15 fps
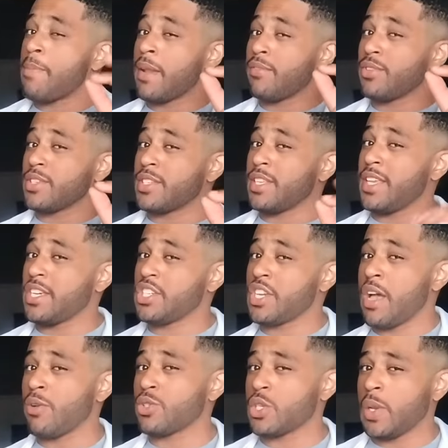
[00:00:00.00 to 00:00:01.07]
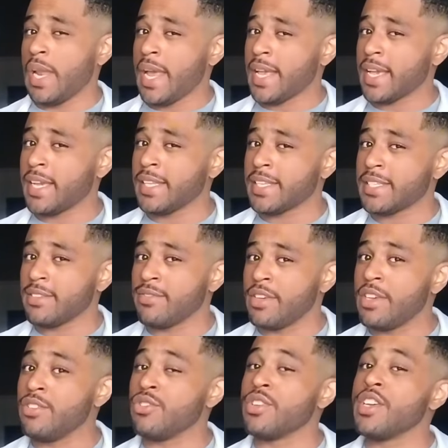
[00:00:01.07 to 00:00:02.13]
você deixar o seu like aqui nesse
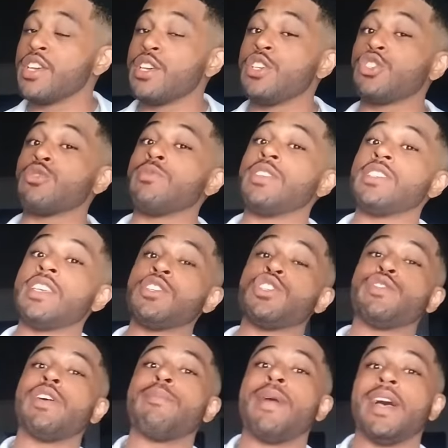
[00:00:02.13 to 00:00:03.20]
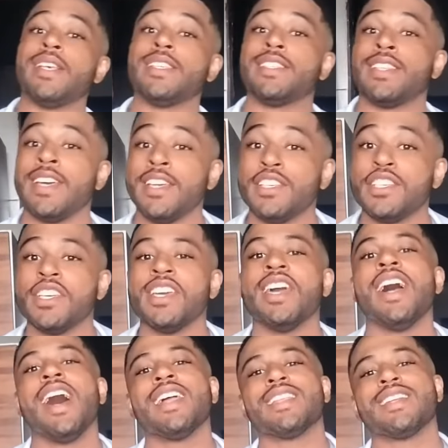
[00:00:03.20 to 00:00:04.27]
vídeo. Isso me incentiva bastante
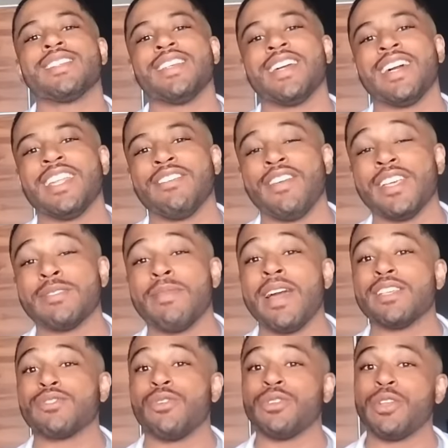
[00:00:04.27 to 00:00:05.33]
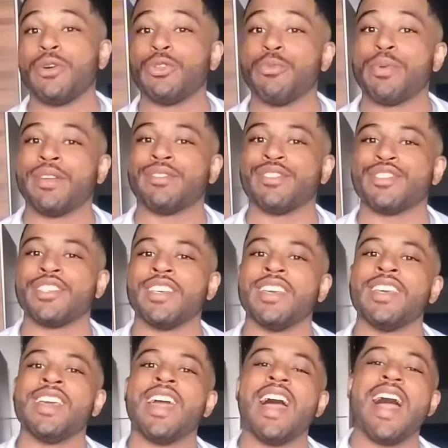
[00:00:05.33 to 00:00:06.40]
a trazer cada vez mais conteúdo para você
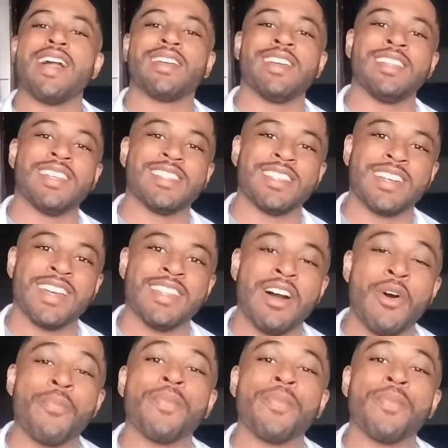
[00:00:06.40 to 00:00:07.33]
aqui nesse canal.